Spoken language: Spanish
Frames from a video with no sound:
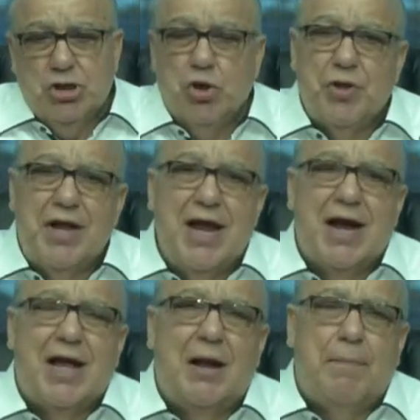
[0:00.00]
Yo
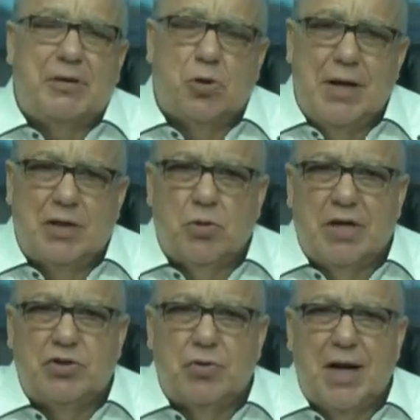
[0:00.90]
diría que el Patronato
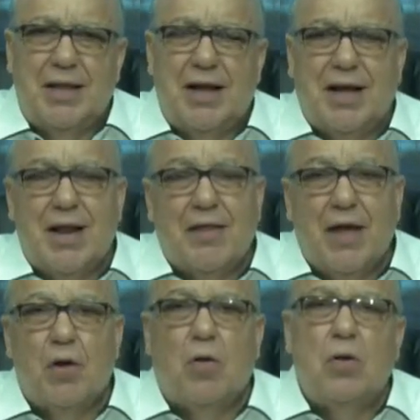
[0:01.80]
Nacional de
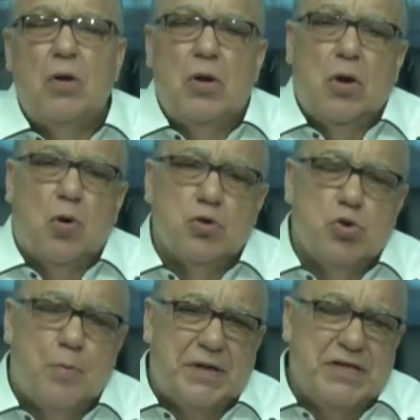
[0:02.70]
Ganadero con
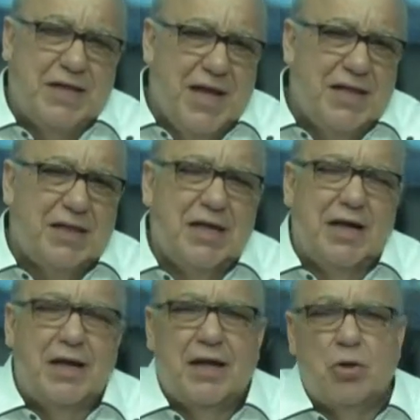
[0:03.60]
su
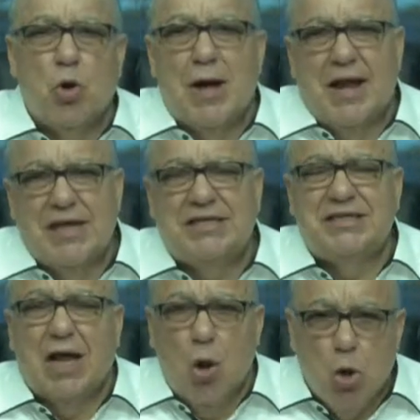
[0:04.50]
presidente, eh, don
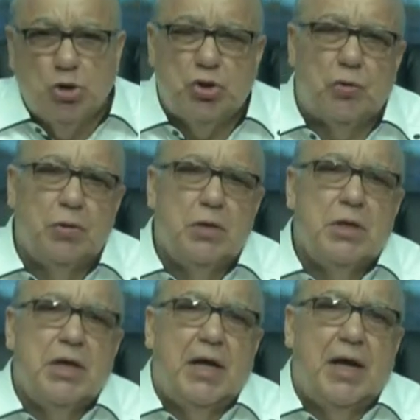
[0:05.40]
Alexis Alonso,
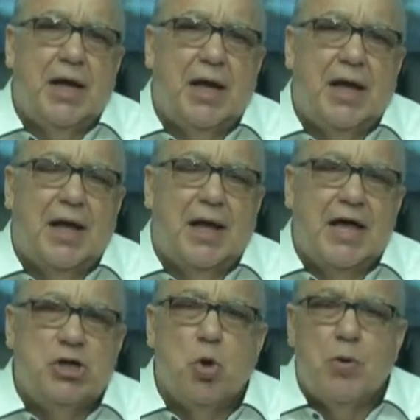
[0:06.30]
eh,
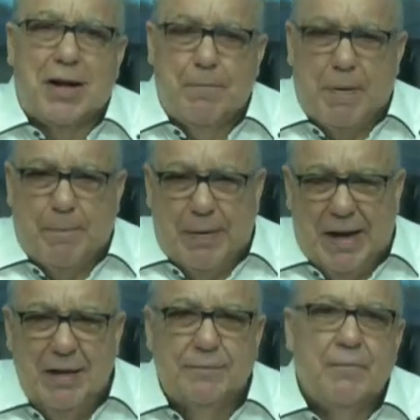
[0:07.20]
hizo un gran
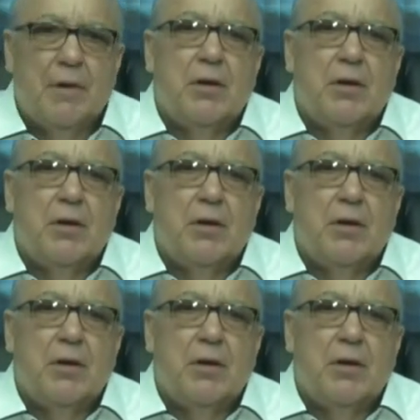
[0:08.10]
papel.